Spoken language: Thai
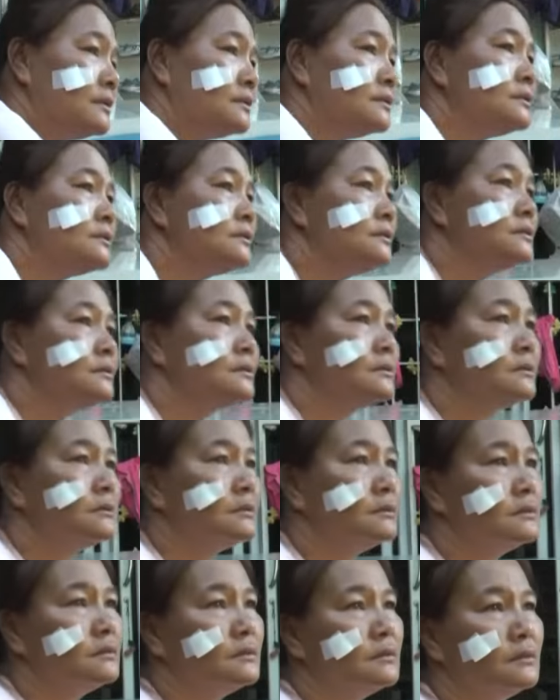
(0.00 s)
กแก้มข
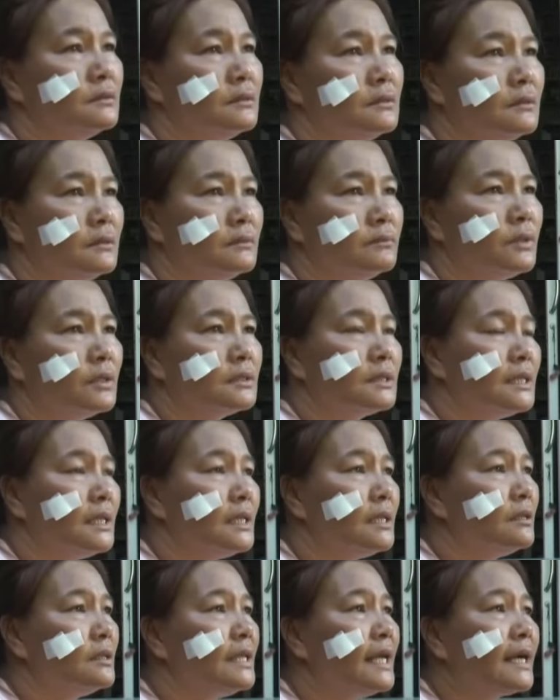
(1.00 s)
วาบวมแขนข
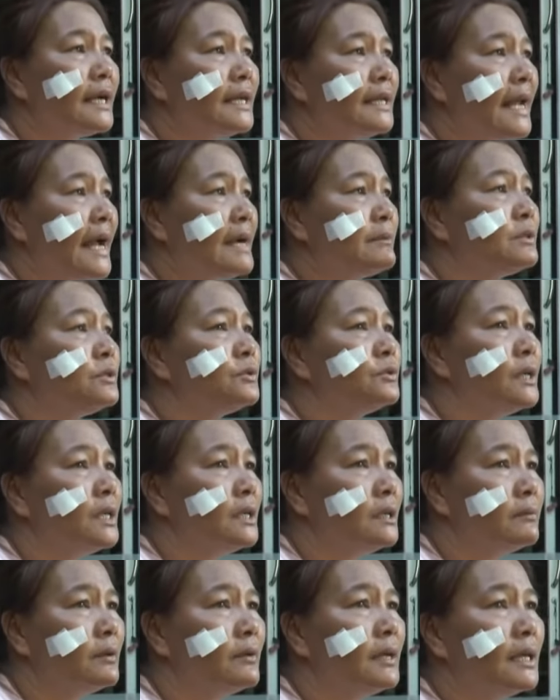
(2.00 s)
วาเหี่ยวช้ำเจ็บ
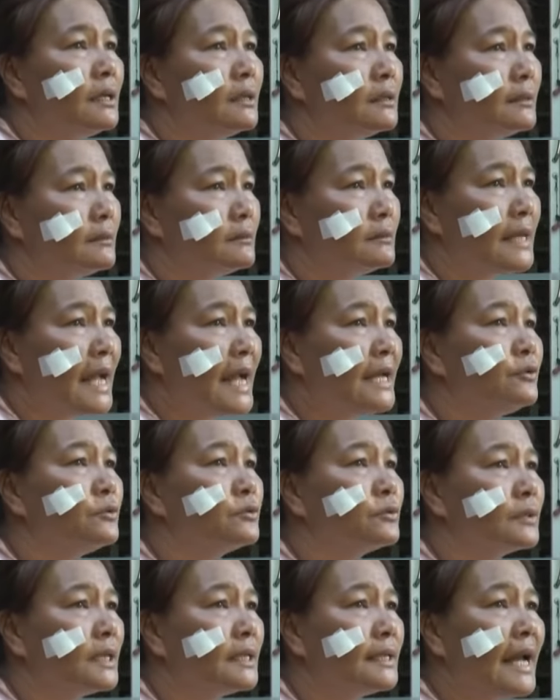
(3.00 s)
หน้าอกเล่า
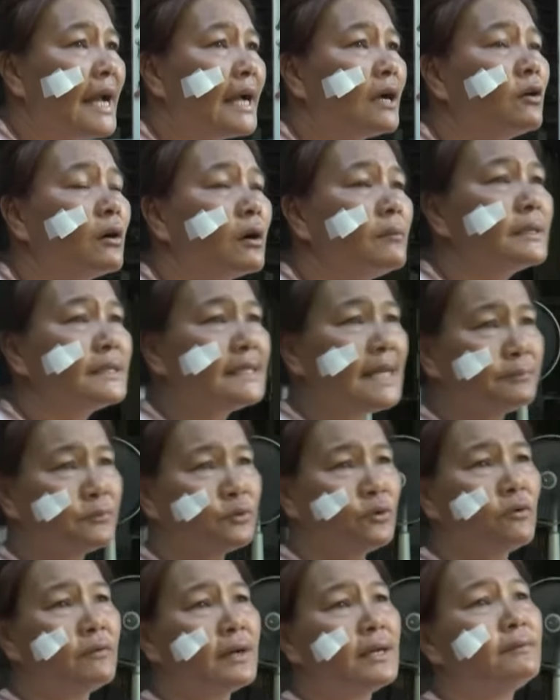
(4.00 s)
ให้ฟังว่าวันนั้น
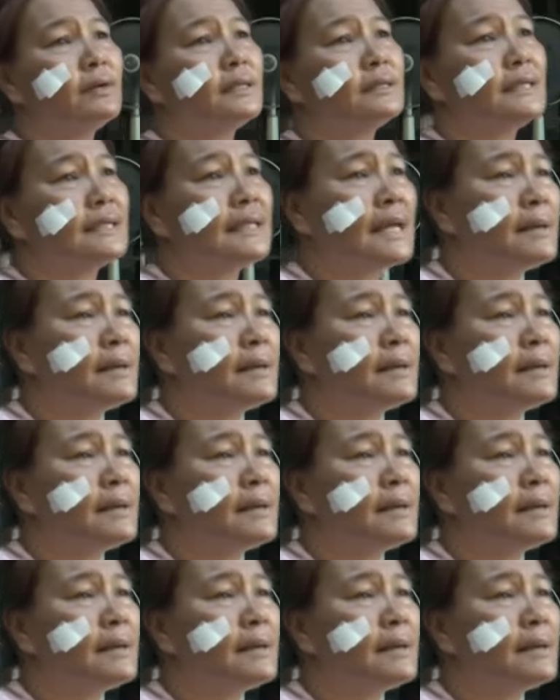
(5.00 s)
น่ะขับ